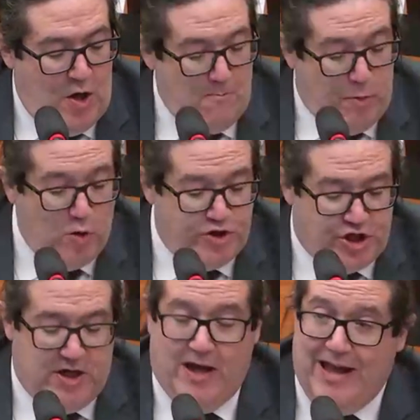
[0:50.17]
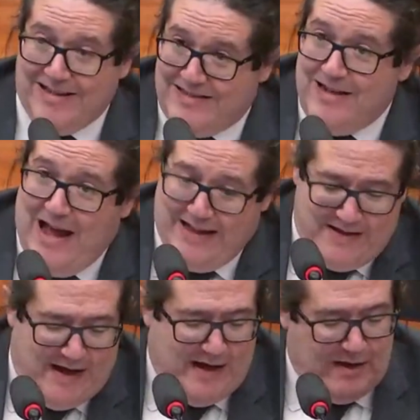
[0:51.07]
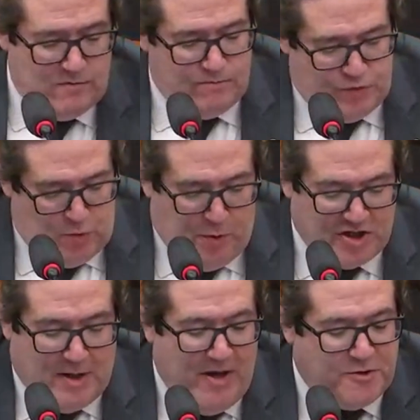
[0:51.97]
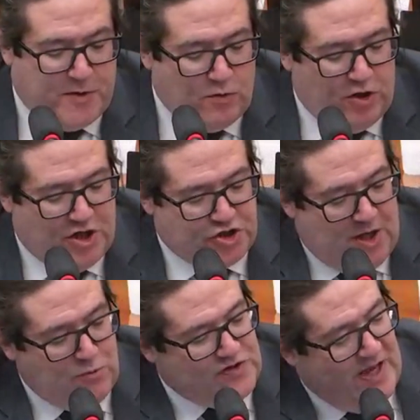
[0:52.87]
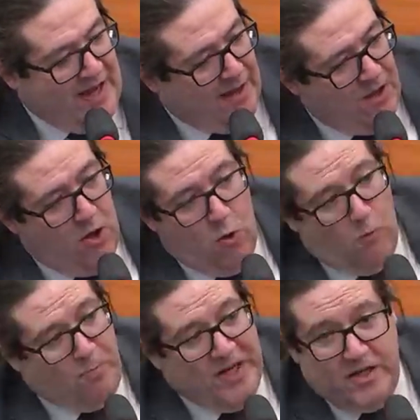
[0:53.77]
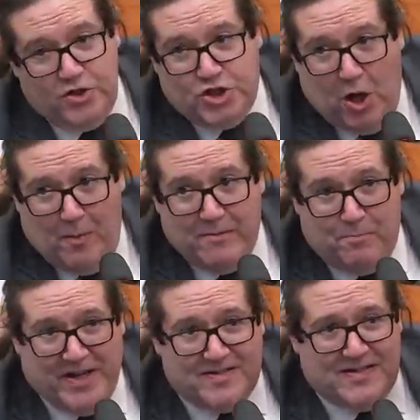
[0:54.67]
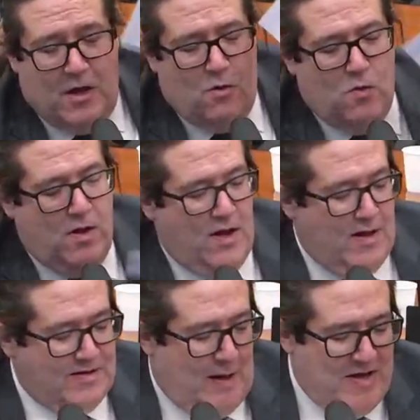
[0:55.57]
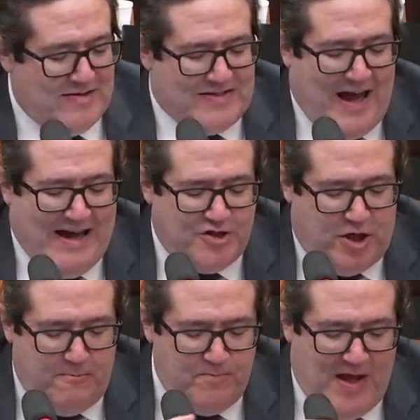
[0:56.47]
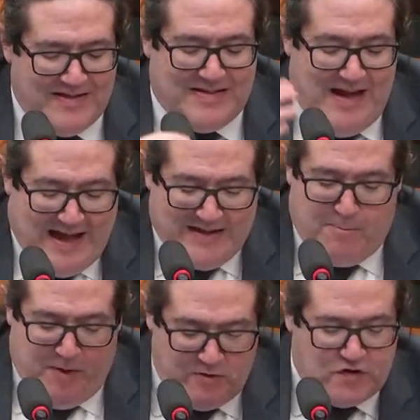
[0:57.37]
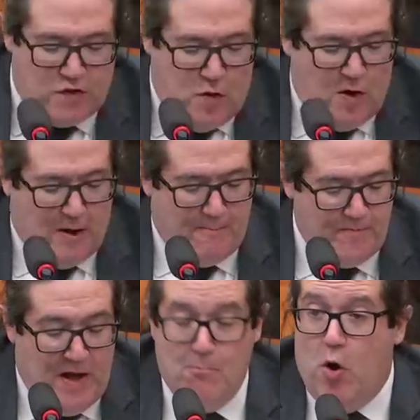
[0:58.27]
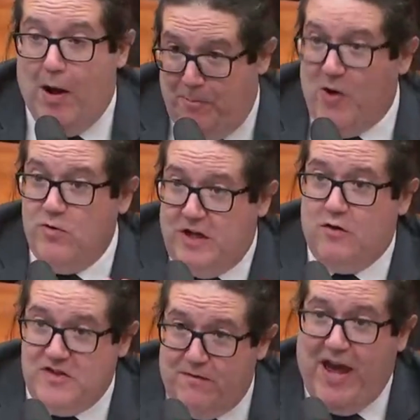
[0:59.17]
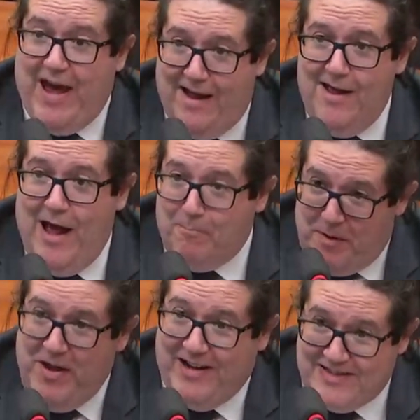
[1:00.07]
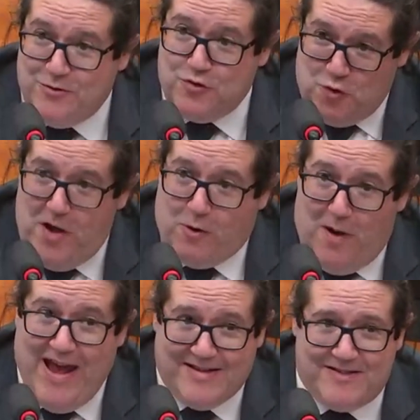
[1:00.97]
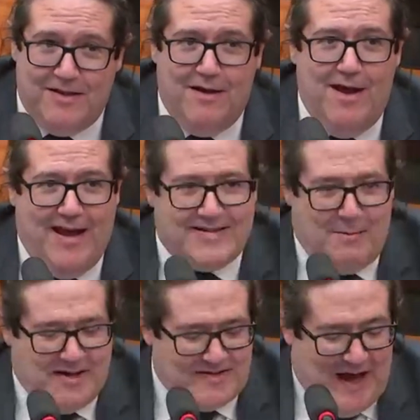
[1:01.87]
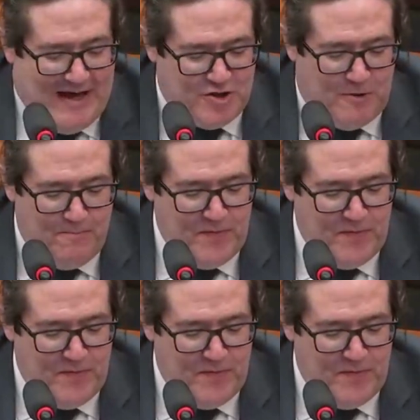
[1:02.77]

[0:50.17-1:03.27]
Bom dia, é assinada supostamente, porque o que nós temos é o print, é uma impressão da mensagem assinada pelo senhor. Bom, a pergunta, inclusive, é: a primeira é se o senhor reconhece essa mensagem.